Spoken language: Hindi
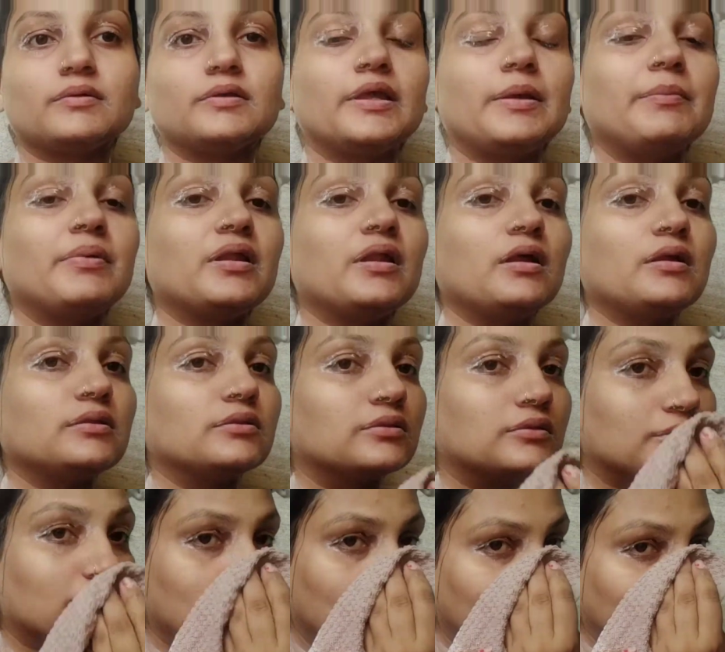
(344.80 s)
ये मेरा
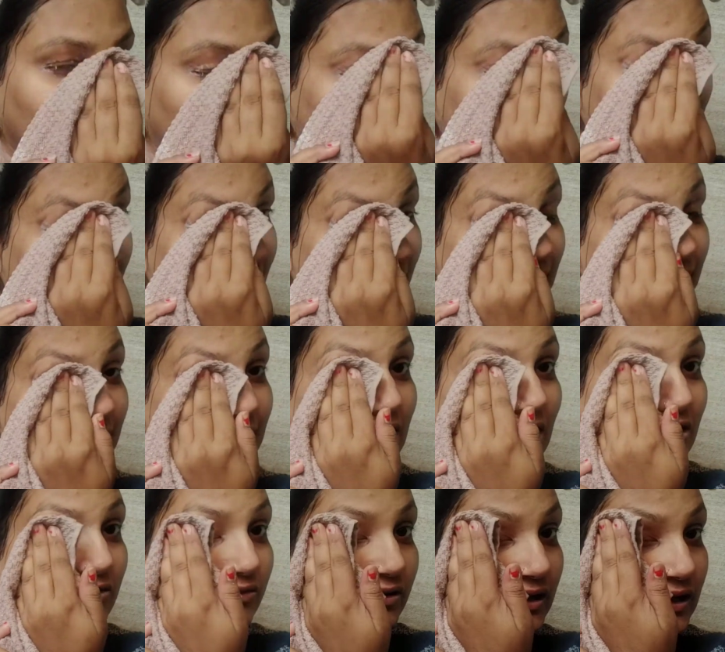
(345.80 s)
क्लीन
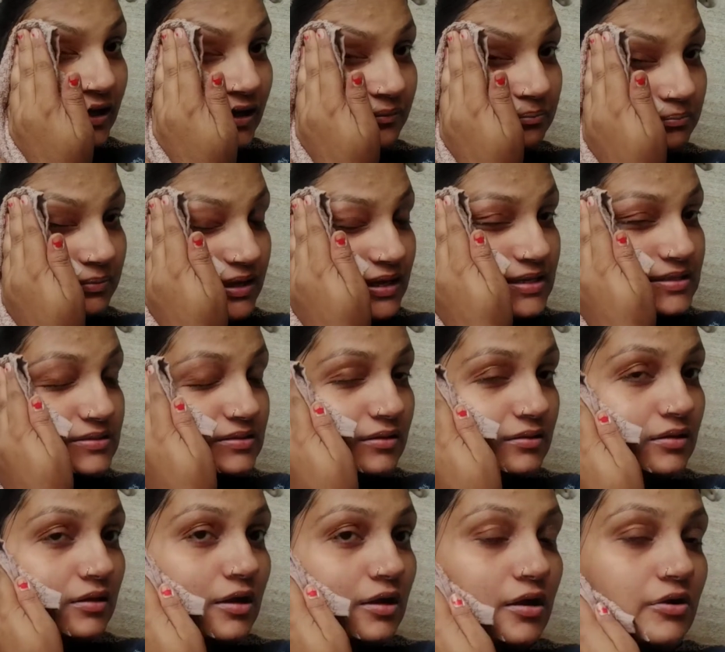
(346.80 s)
टॉवल है प्लीज़
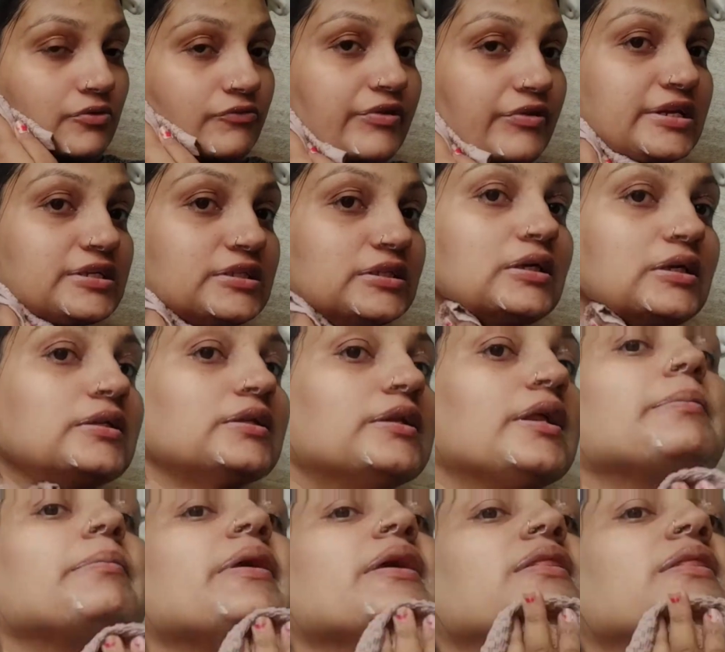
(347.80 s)
फेशियल करते
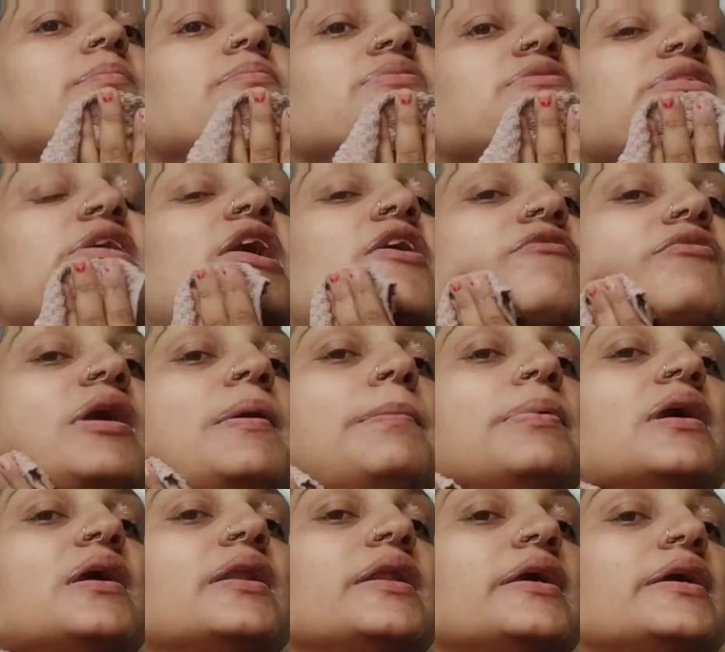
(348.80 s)
टाइम एकदम साफ
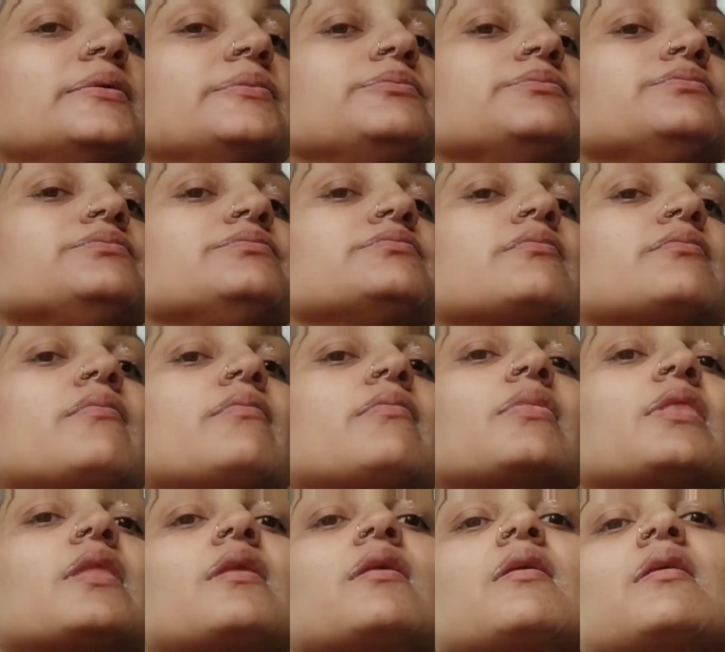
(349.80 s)
कपड़ा ले
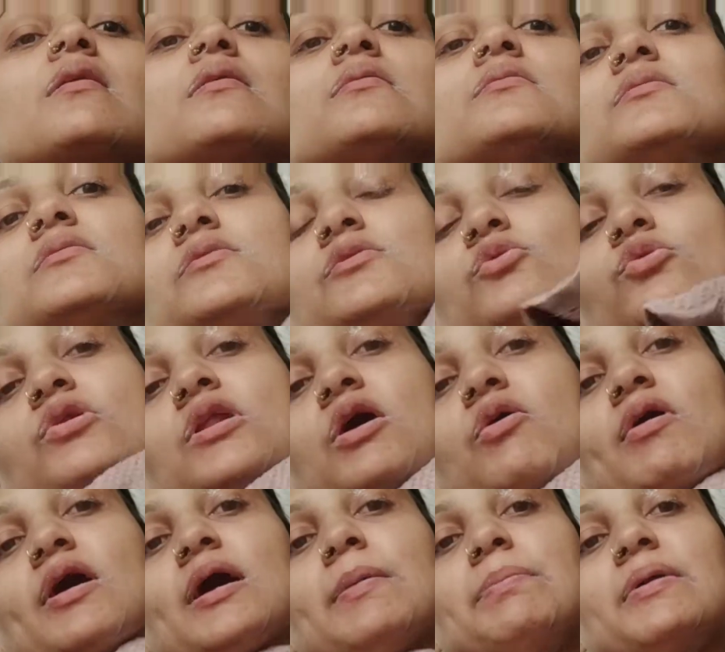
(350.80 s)
धुला
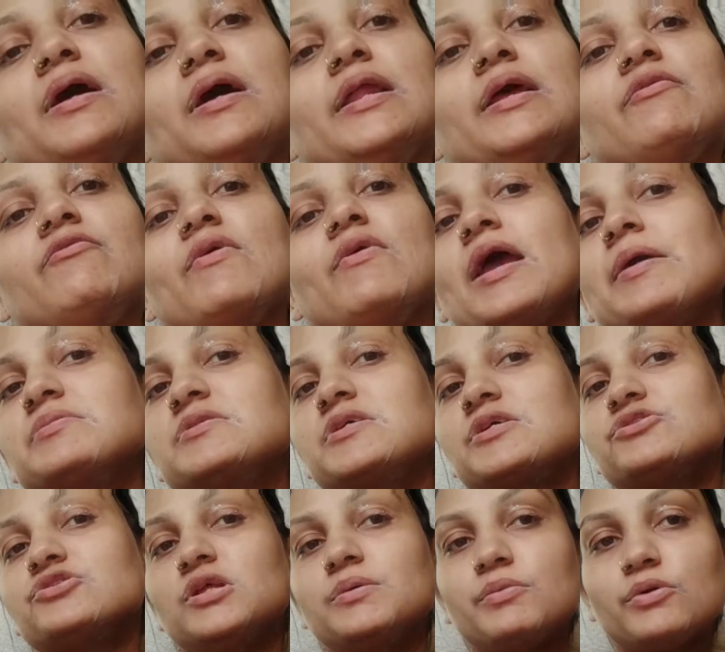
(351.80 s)
हुआ कपड़ा ले वाइफ्स
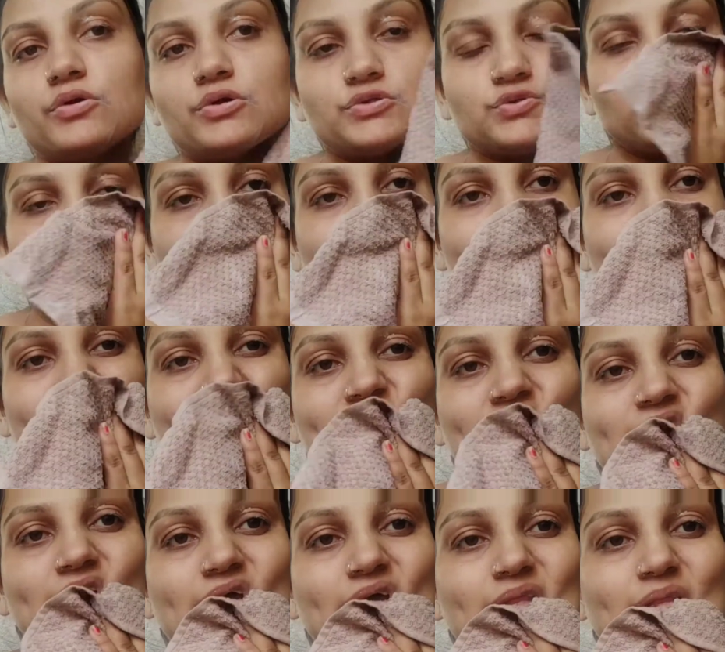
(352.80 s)
एक्चुअली मेरे को सूट नहीं
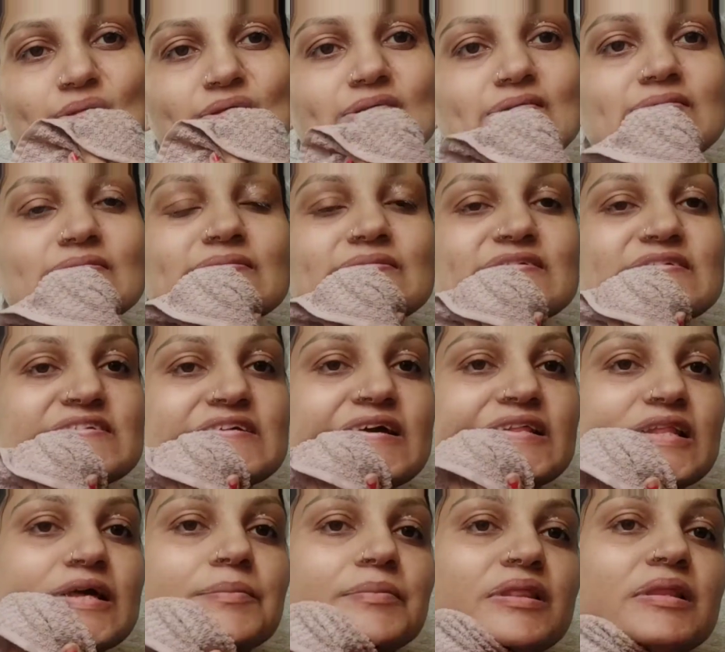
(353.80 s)
करता है तो
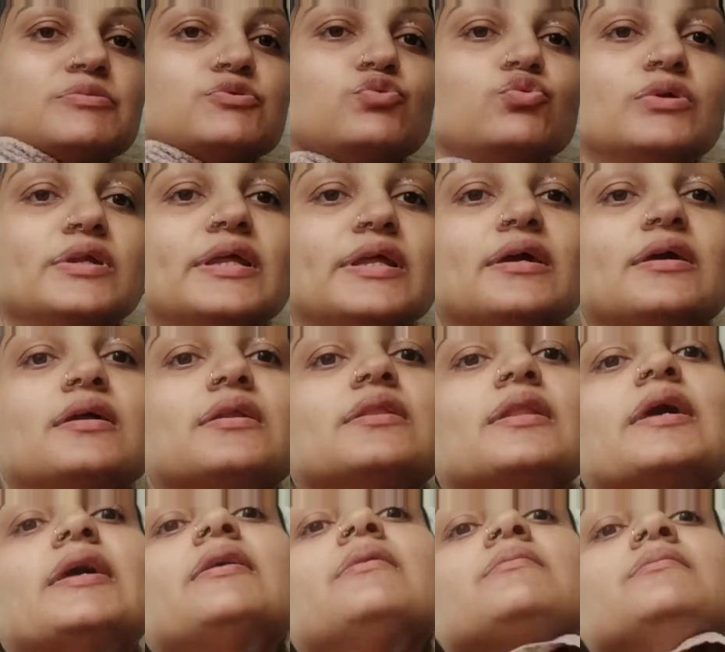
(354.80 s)
ज़्यादा मतलब सूट नहीं
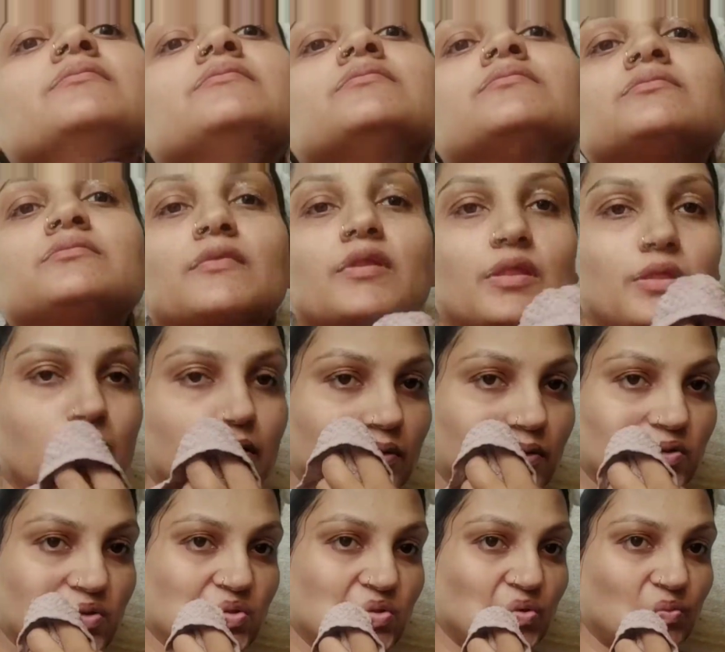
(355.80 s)
करता है
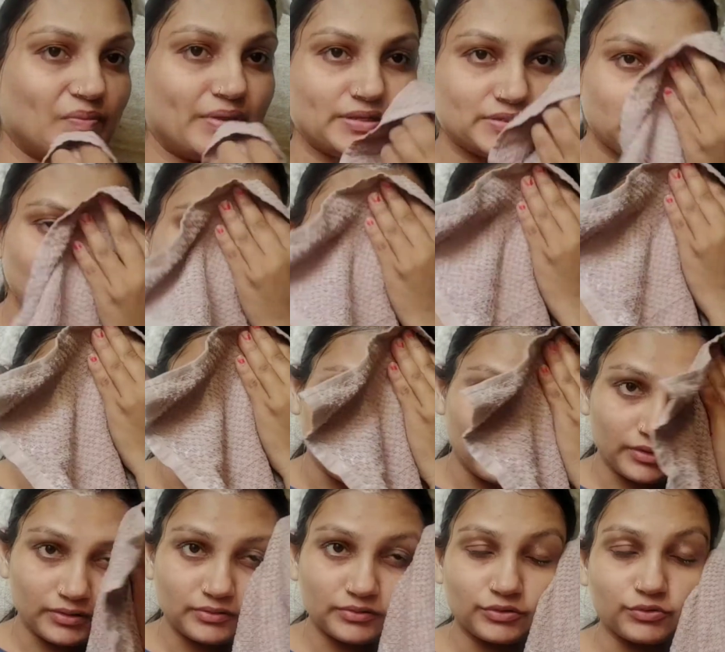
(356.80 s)
तो मैं इसलिए
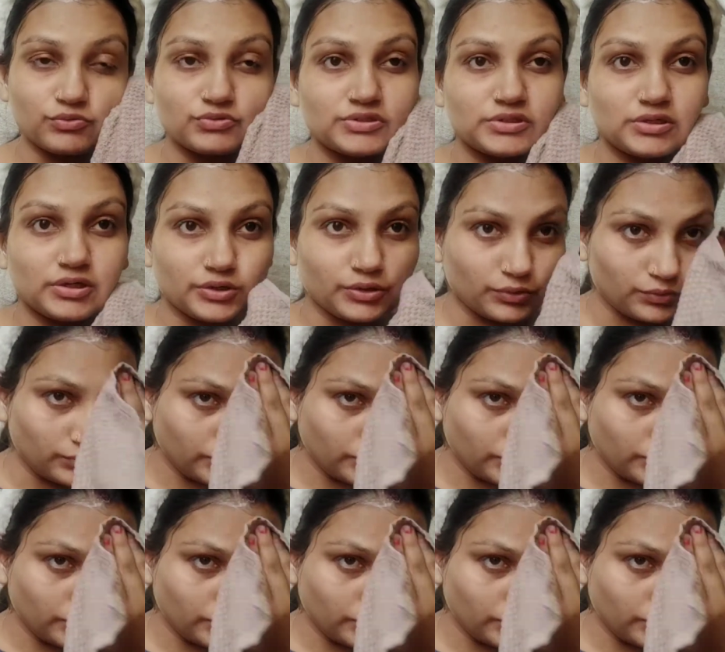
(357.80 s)
टॉवल यूज़ कर रही